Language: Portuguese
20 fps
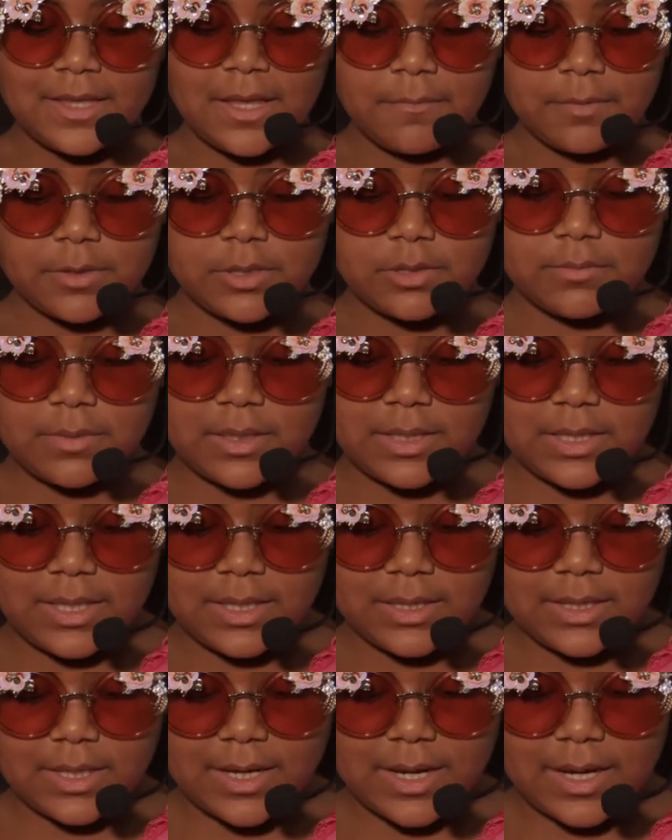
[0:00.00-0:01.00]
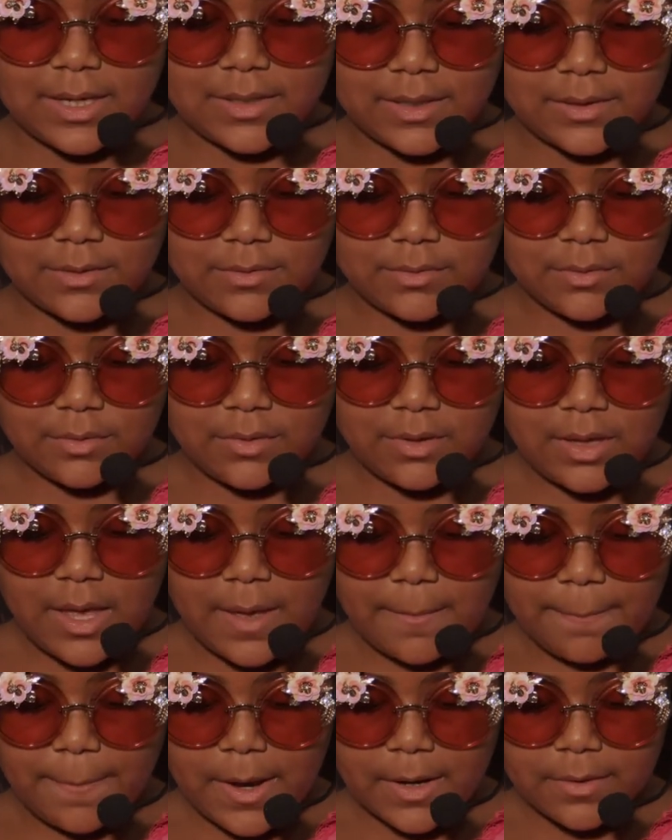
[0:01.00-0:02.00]
tempos, numa linda casa azul,
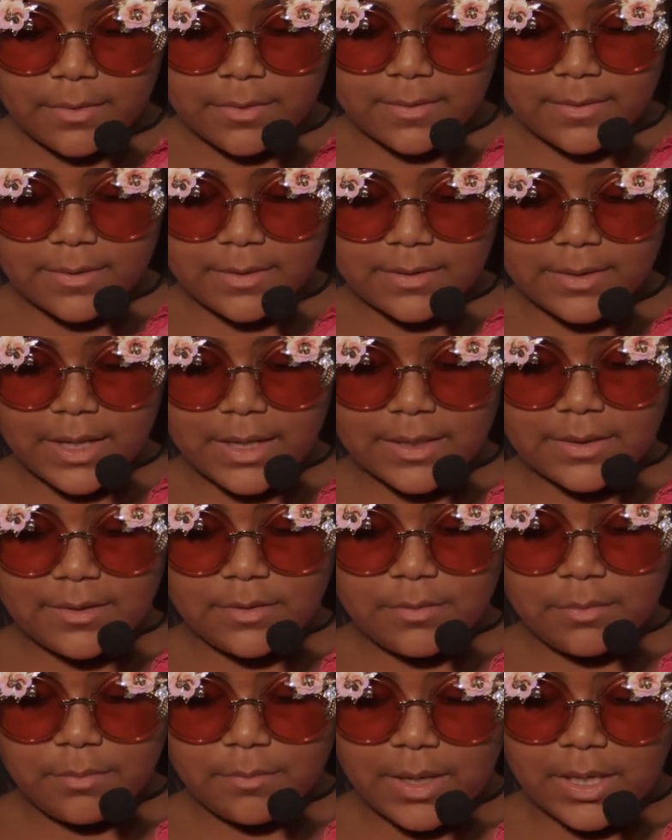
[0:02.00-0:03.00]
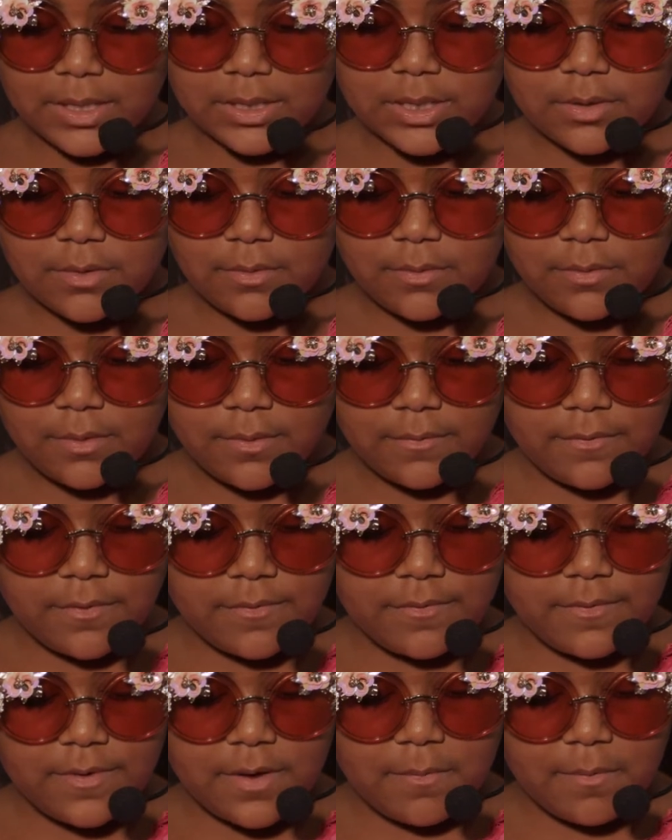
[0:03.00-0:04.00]
perto da cidade do México,
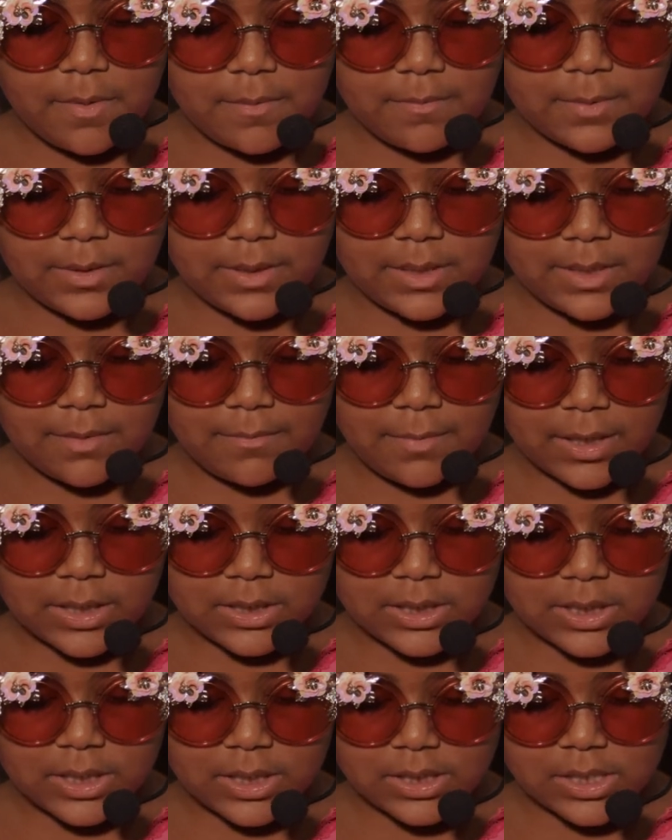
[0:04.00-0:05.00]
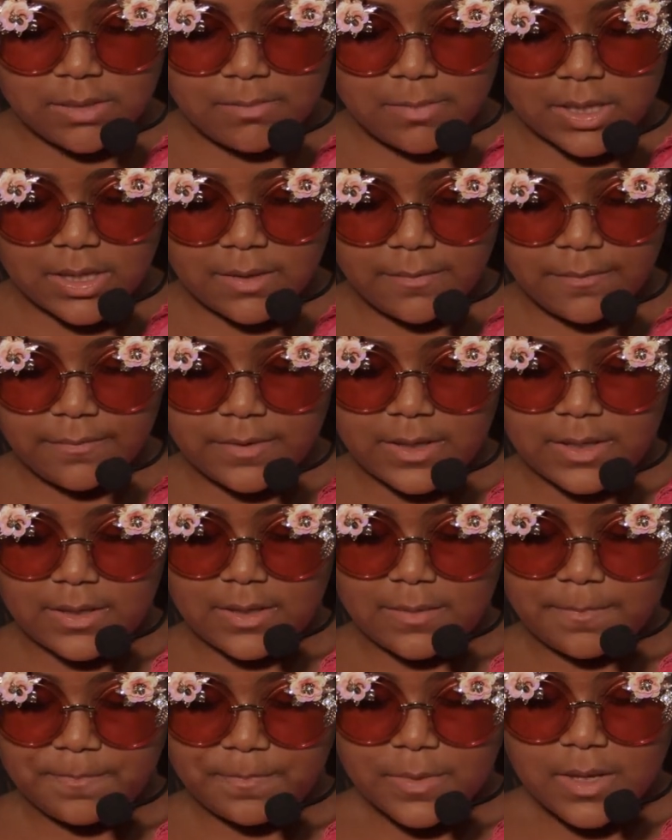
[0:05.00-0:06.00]
vivia uma menina baixinha chamada
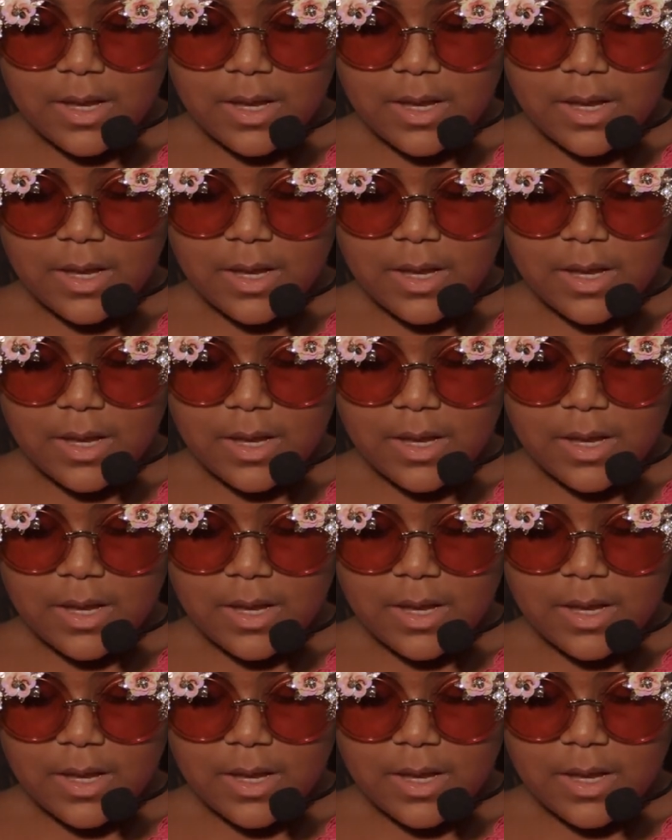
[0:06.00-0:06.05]
Frida.